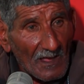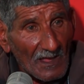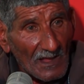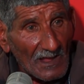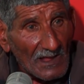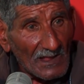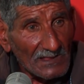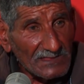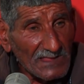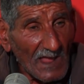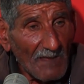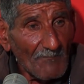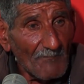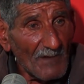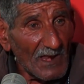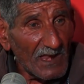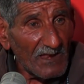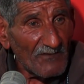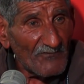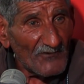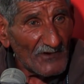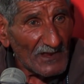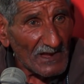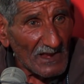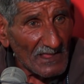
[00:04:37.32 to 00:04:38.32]
آه، تعمل
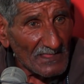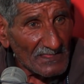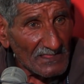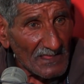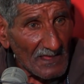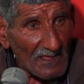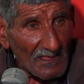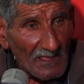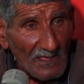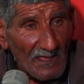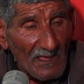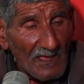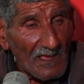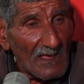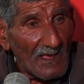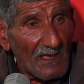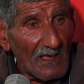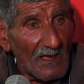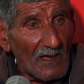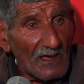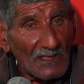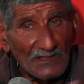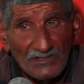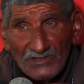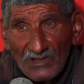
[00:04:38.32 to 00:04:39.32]
لي فيراندا
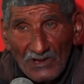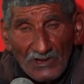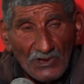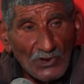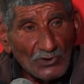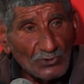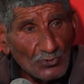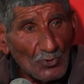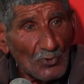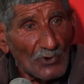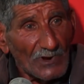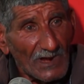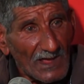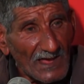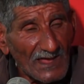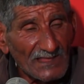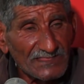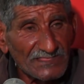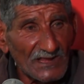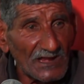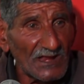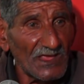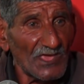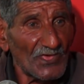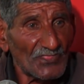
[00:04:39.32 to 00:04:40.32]
الدنيا سخونه
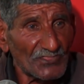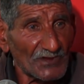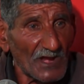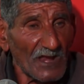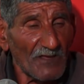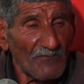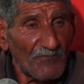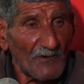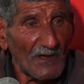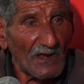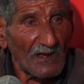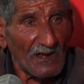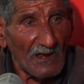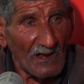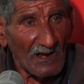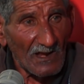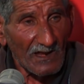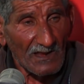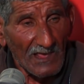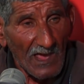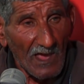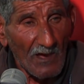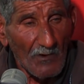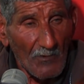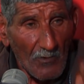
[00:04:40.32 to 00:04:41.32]
خاطر هي ظريفه
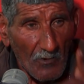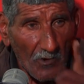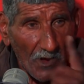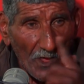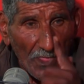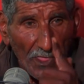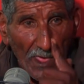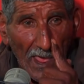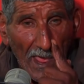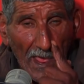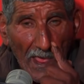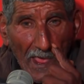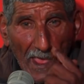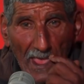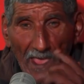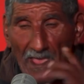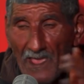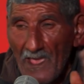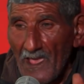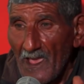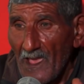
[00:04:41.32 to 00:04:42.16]
القهوه وكذا